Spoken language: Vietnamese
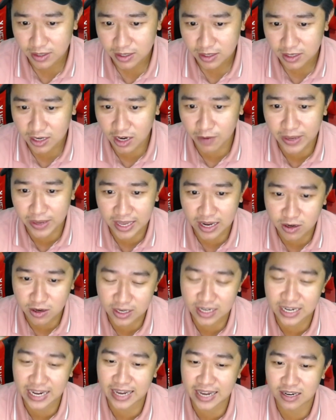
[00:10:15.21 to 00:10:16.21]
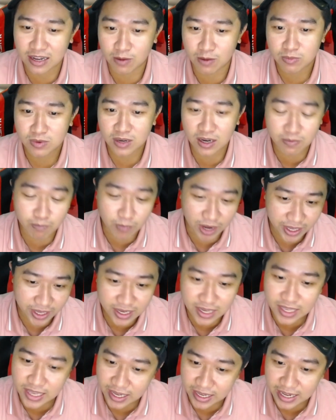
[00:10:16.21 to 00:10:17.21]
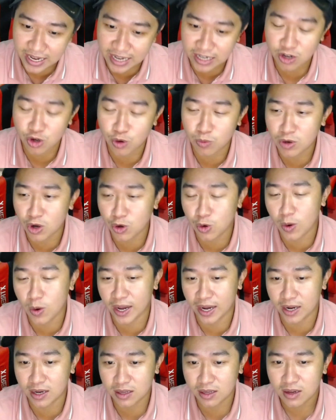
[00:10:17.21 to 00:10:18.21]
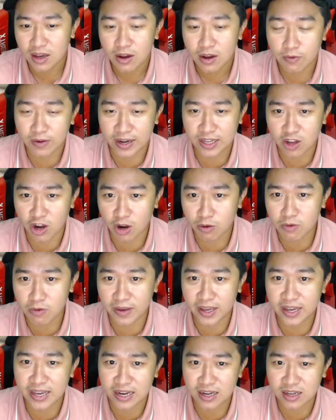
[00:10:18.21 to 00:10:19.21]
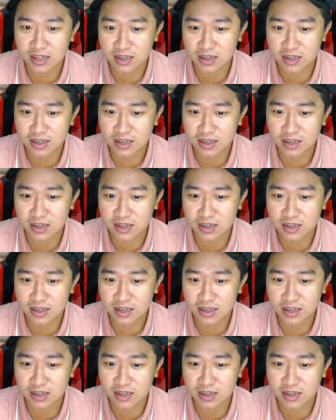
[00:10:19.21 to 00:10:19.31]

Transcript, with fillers: đó bây giờ có đinh lan này không nó bị cái gì ra nó cũng nói cô hằng hết vậy tôi hỏi quý vị rằng đó,